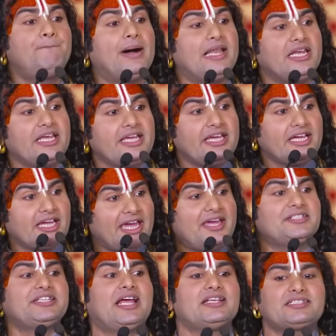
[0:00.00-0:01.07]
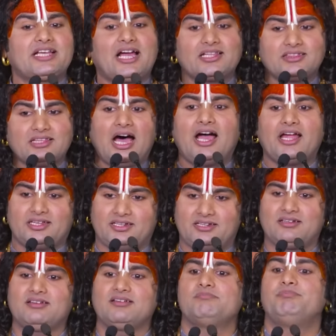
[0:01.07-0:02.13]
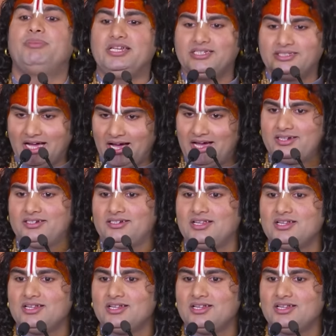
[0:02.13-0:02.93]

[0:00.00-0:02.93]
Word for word: बलि के जैसा दान बलिदान